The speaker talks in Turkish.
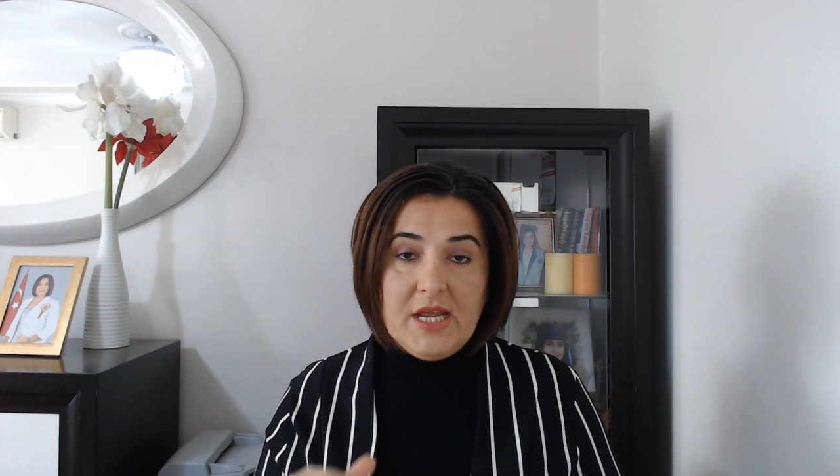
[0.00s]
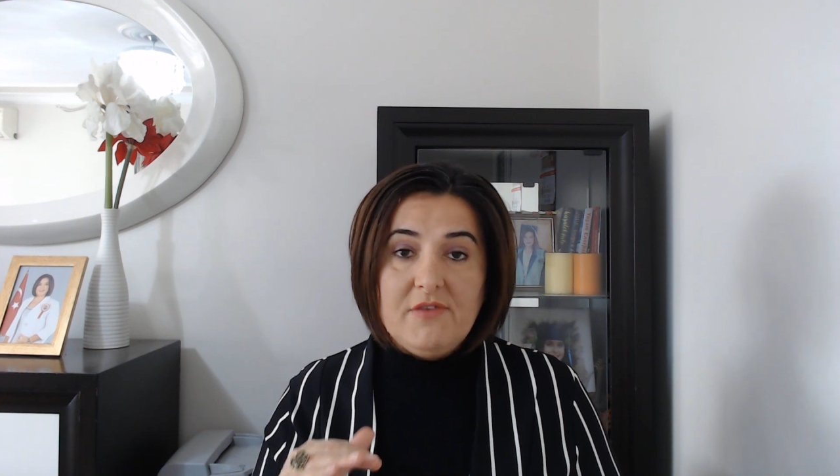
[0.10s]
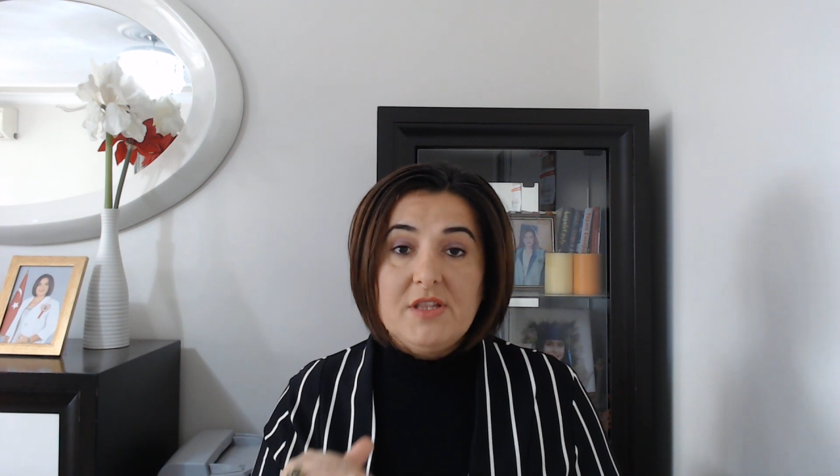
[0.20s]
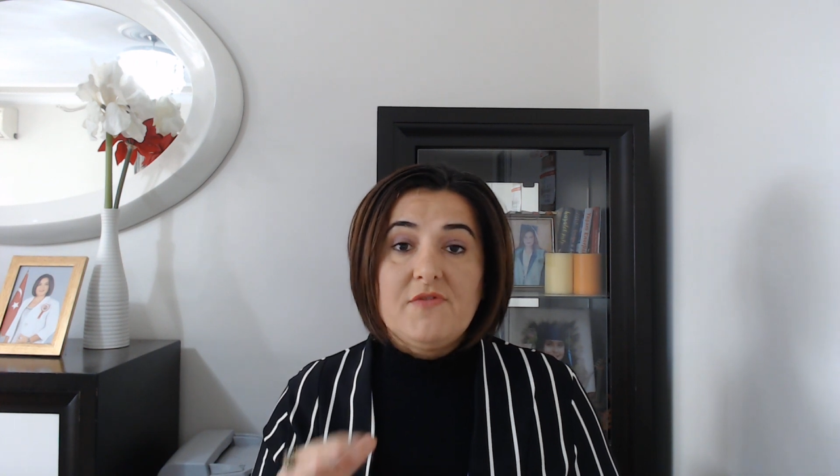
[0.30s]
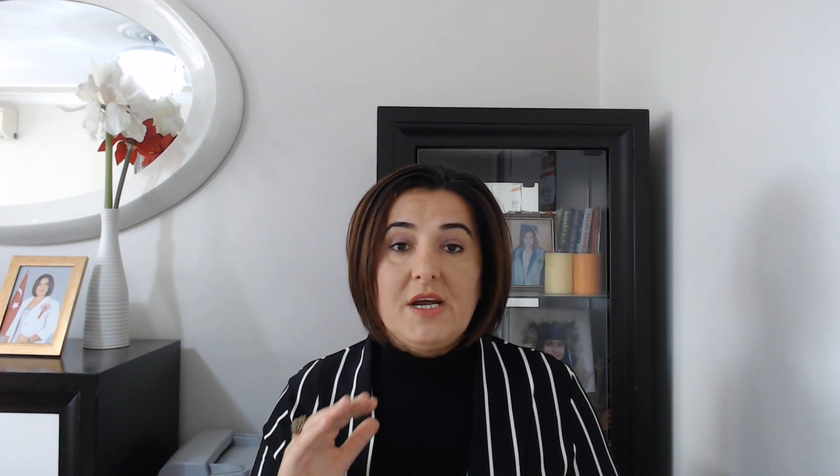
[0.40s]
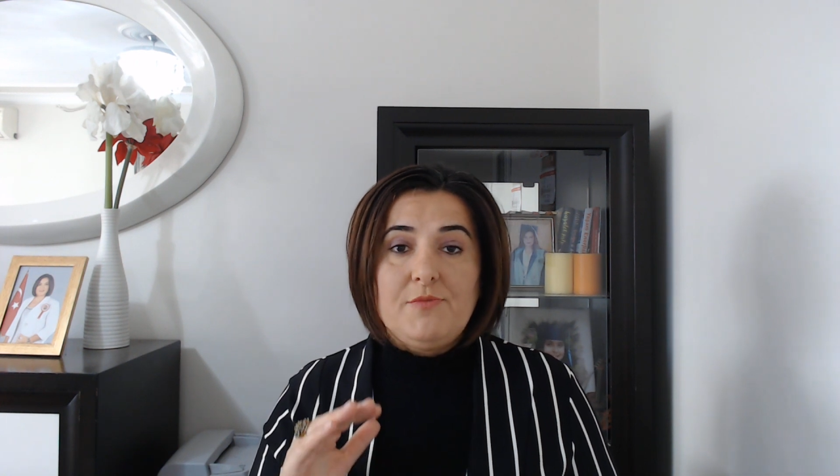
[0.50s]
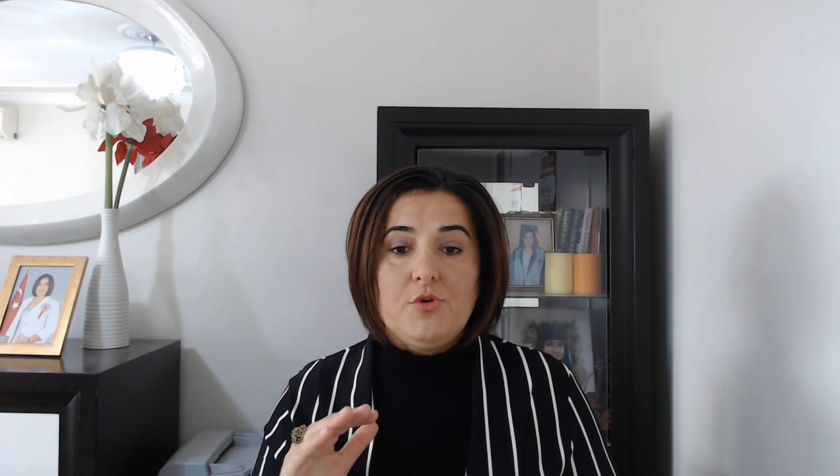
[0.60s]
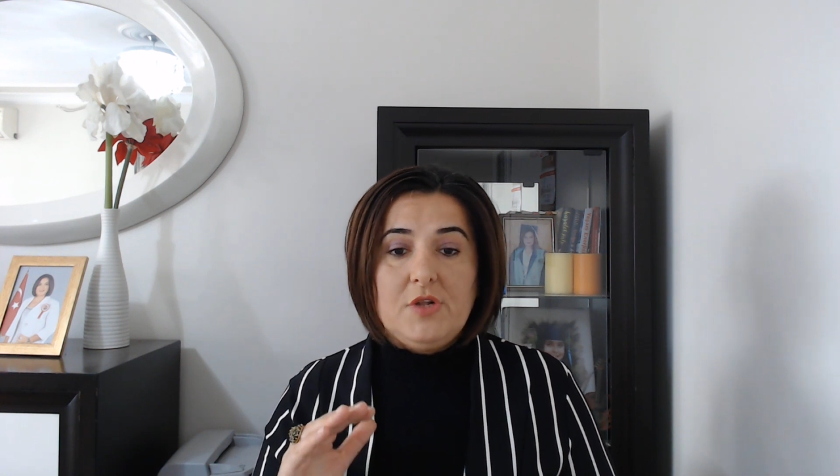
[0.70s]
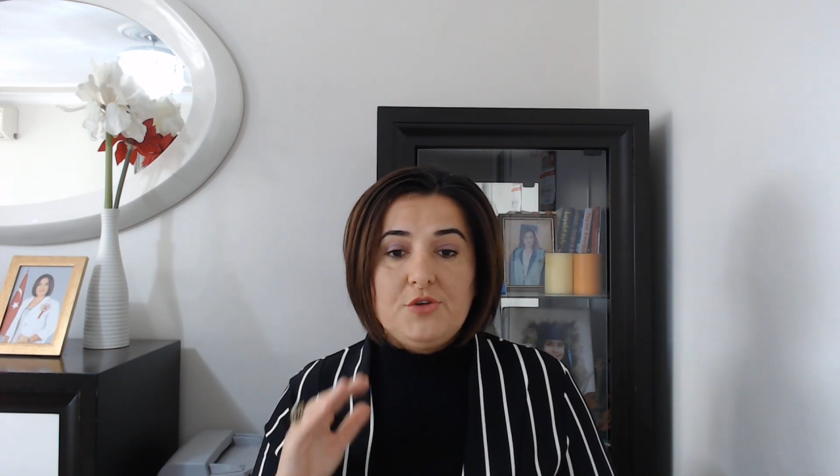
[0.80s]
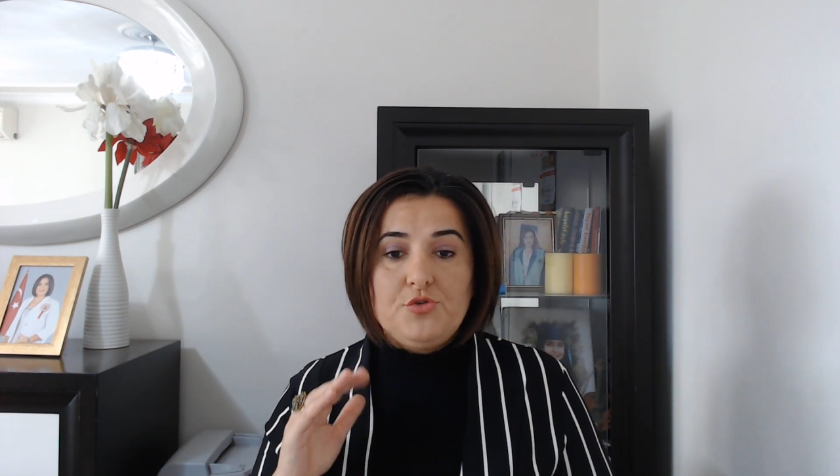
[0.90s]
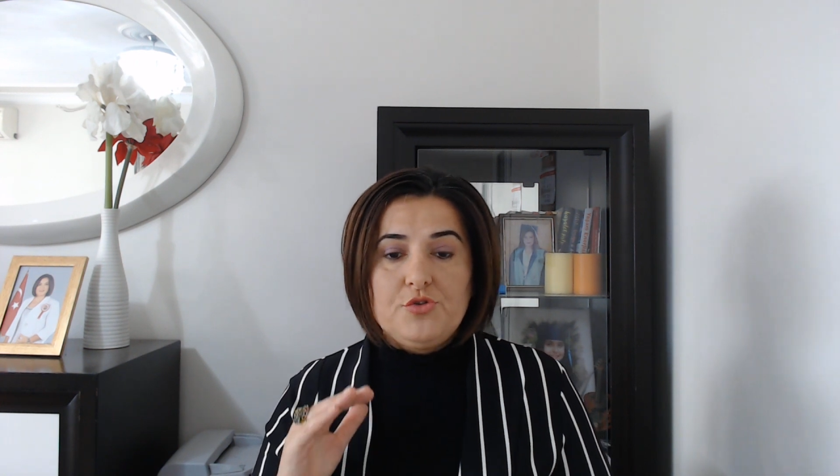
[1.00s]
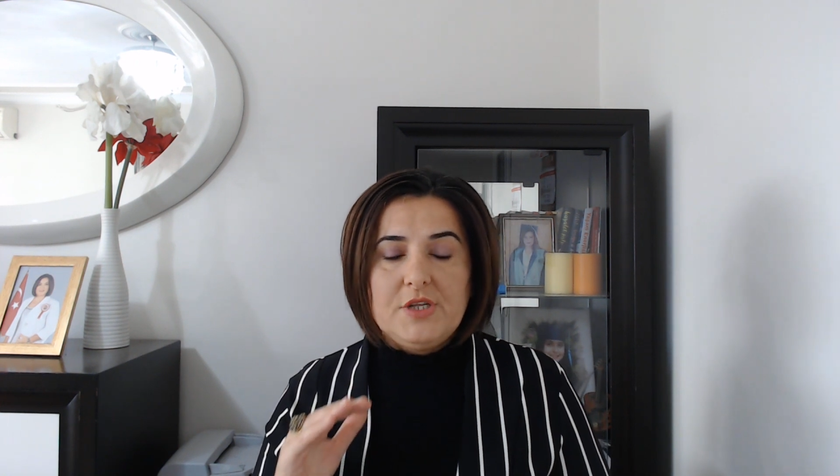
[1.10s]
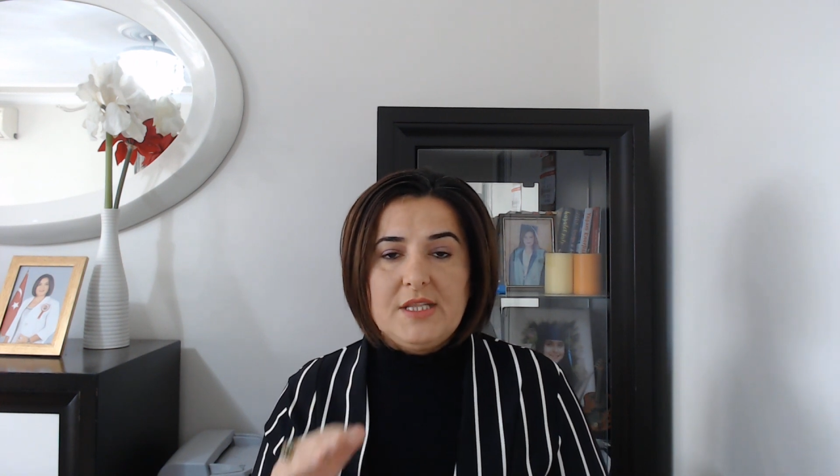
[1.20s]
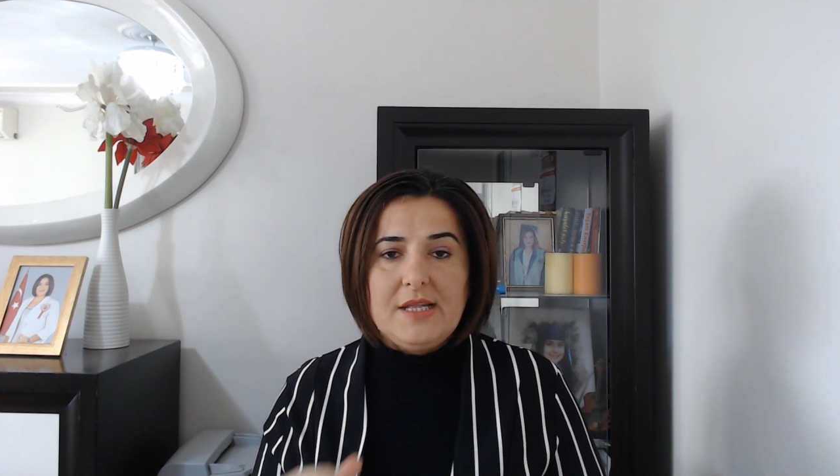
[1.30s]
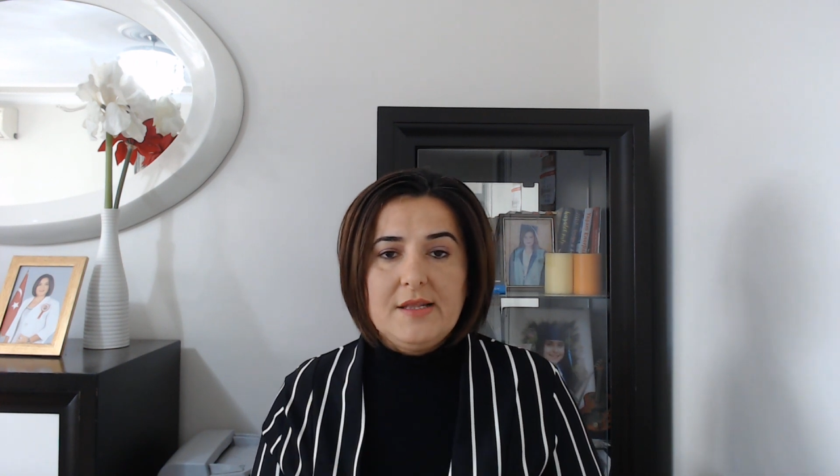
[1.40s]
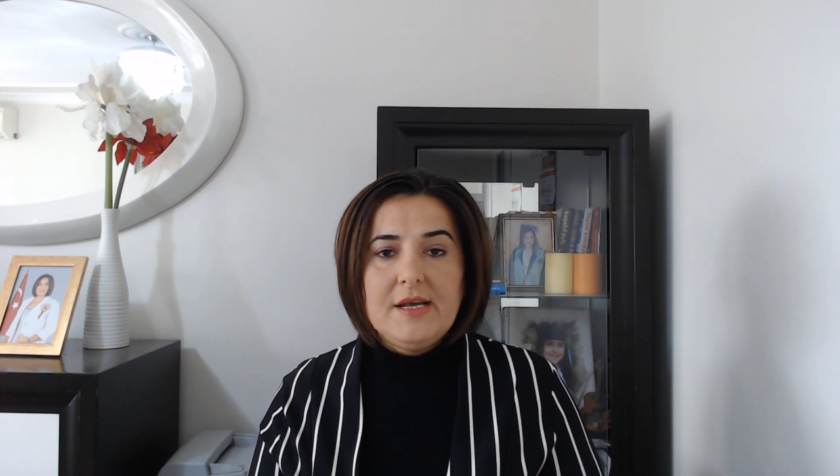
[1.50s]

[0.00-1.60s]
Evet vermiyorlar çünkü neden?